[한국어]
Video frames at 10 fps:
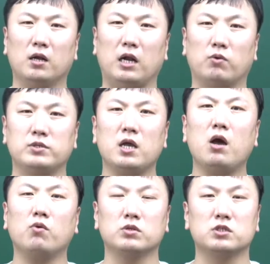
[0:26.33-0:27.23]
라고
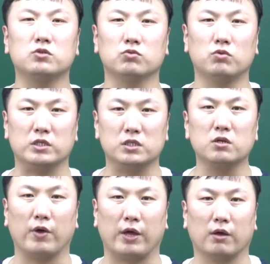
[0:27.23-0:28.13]
생각하고 있는 친구들도 있을
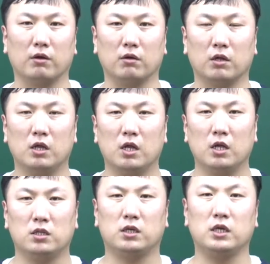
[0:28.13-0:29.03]
거예요.
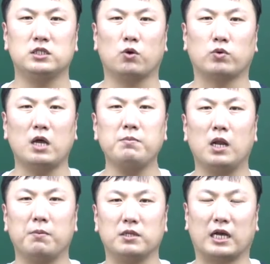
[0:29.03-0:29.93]
특히 이제
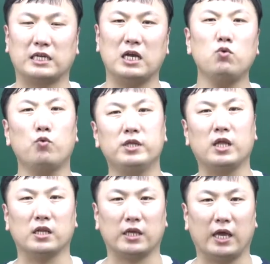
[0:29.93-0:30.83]
고3이라면 이제 가장 고민이
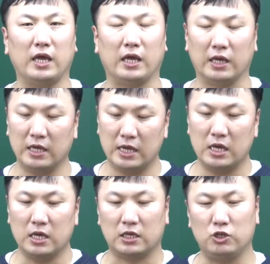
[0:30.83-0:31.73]
되는 게
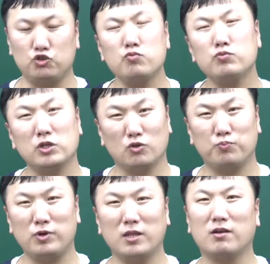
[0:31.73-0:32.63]
기출문제도
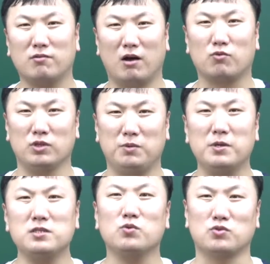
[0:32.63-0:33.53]
풀어야 될 것 같고
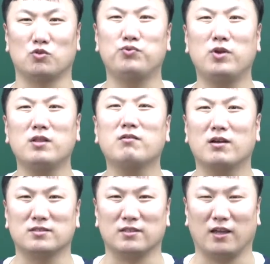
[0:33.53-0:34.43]
EBS 교재도 풀어야 될 것
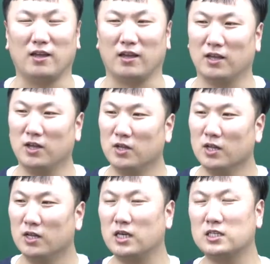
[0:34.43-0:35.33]
같은데
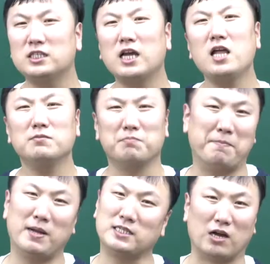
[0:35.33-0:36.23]
이게 시간은
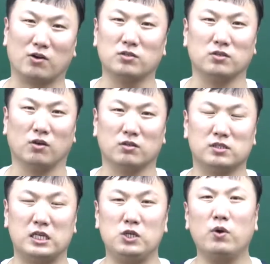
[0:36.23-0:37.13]
만만치 않거든요.
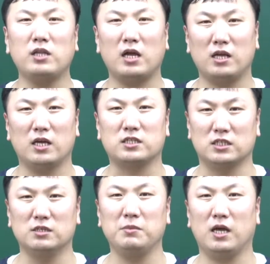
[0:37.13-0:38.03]
2월달이야
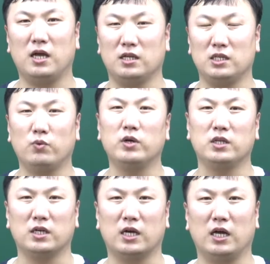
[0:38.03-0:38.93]
지금이야
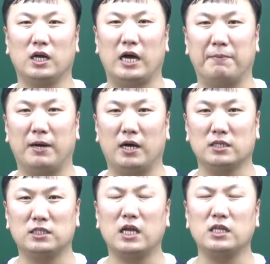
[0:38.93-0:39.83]
2월이니까 아마
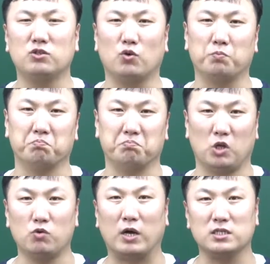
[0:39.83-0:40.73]
시간이 좀
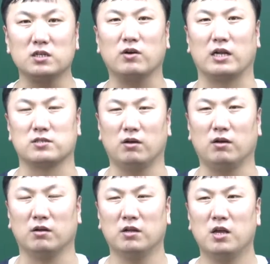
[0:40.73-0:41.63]
여유가 있을
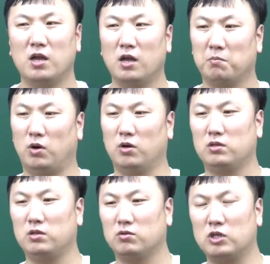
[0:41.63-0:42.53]
거라서
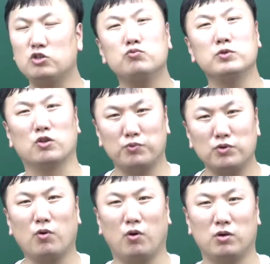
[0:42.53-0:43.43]
뭐 기출문제도
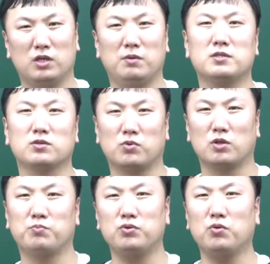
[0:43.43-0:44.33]
풀고 EBS
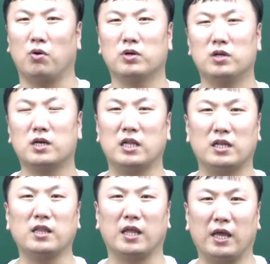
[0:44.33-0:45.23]
교재도 풀고 이렇게 될
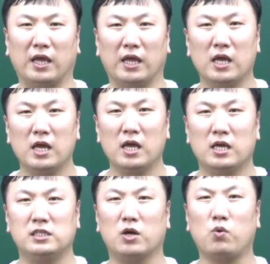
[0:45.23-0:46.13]
텐데,
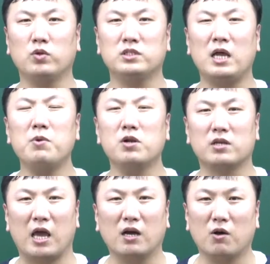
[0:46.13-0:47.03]
이제 곧 3월
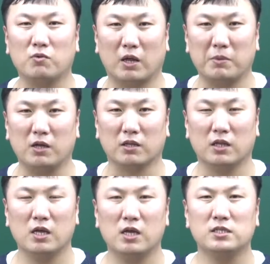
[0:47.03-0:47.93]
개학하고 나면
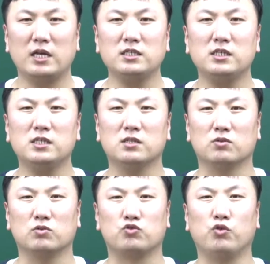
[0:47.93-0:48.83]

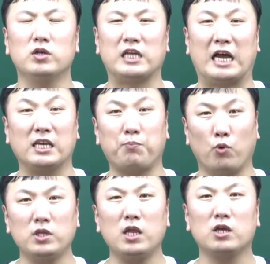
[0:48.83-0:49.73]
사실은 자기
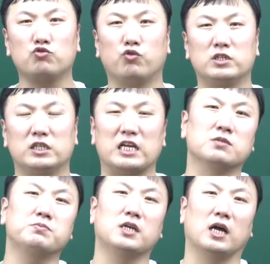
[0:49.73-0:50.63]
본인에게 주어질
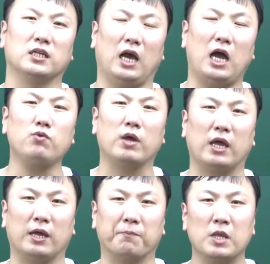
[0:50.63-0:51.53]
자습시간이
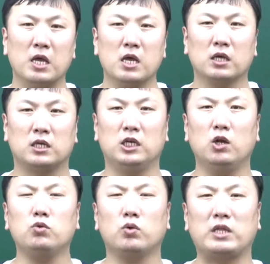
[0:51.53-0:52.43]
하루에
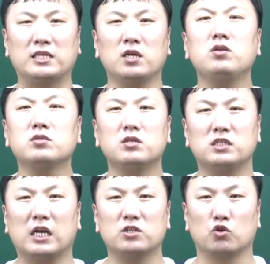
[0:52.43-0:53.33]
길어도
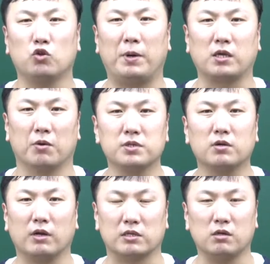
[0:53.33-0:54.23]
5~6시간 정도밖에 없을
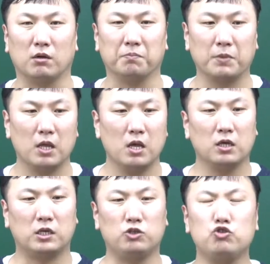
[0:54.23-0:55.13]
거라서
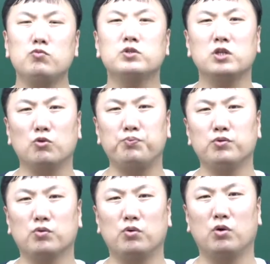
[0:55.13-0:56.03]
기출문제도
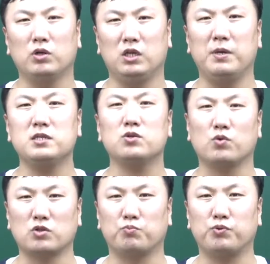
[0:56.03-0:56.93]
풀고 EBS
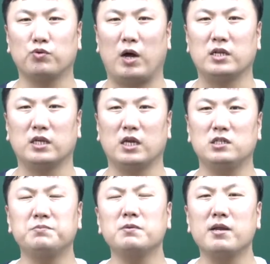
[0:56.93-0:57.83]
교재도 풀고 하는 게
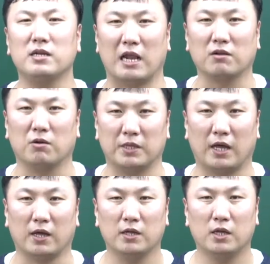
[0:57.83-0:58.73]
쉽지만은 않을
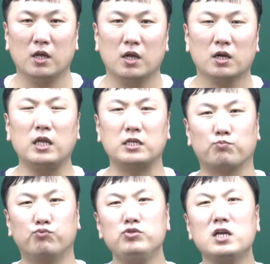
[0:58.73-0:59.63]
겁니다. 근데 이제
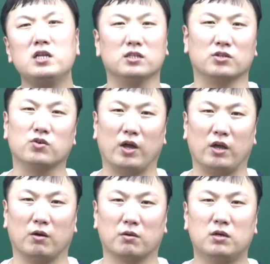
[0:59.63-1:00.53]
문제는
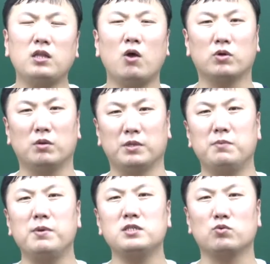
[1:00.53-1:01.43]
그거예요. 그렇다고 그러면
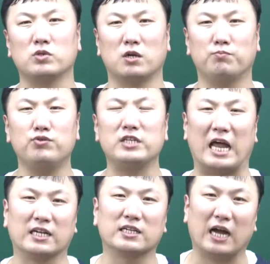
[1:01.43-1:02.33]
EBS 교재를 풀지
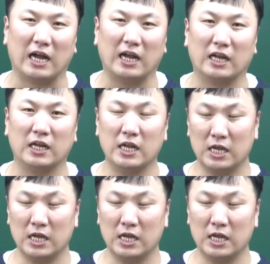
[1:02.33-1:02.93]
않을까?